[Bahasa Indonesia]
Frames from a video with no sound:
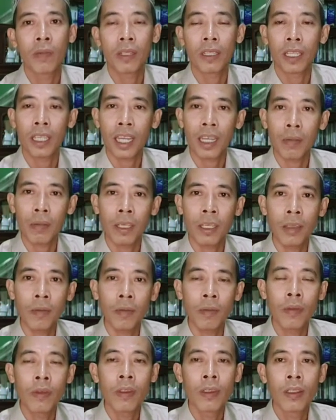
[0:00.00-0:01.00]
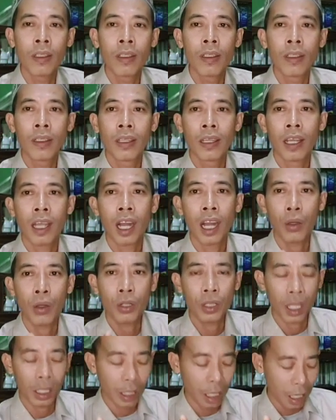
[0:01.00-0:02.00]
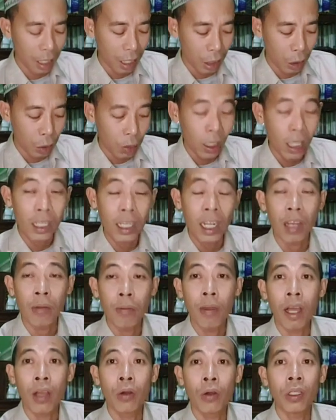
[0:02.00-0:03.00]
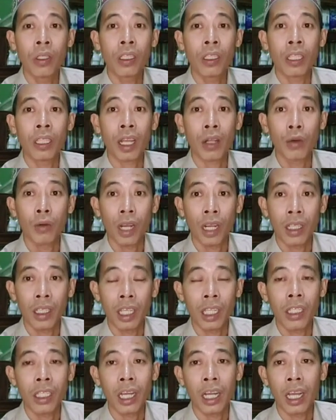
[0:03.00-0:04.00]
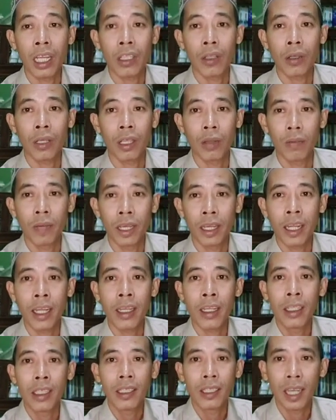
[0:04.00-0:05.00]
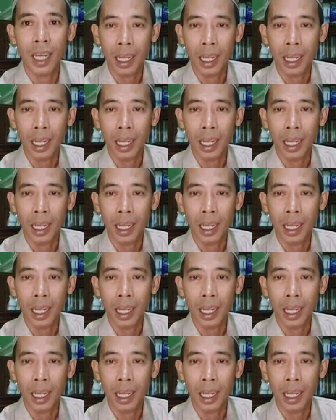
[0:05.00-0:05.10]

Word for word: seperti kami, kalau Ustadz Anda sudah tidak mau, entah kurang gentle atau gimana,